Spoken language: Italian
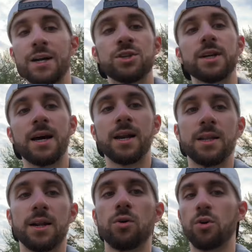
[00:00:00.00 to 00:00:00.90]
cercare di
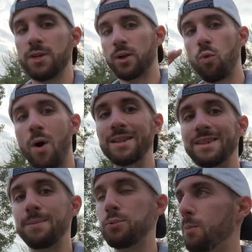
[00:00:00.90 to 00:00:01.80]
raccogliere
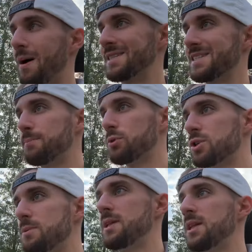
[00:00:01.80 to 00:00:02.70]
quanti più passi
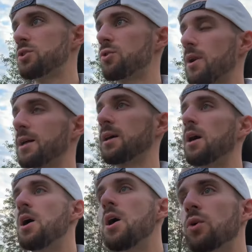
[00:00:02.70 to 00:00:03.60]
possibili della giornata
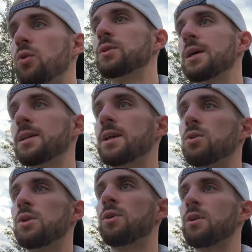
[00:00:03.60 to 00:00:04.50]
contate che io
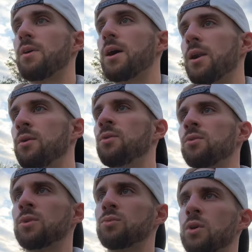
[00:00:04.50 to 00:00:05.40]
devo arrivare
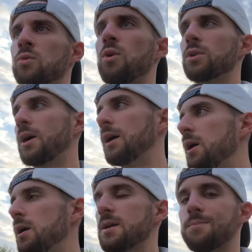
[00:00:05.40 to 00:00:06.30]
non ad una quota
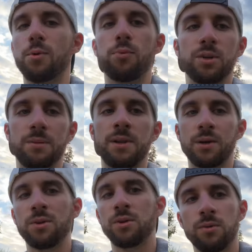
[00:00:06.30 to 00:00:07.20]
improponibile,
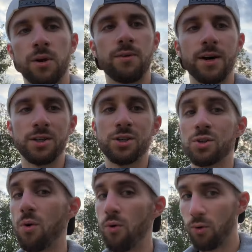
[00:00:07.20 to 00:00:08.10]
quindi devo arrivare
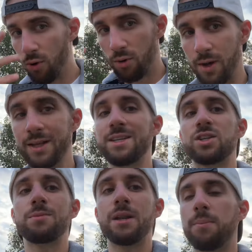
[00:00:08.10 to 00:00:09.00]
solo a 10.000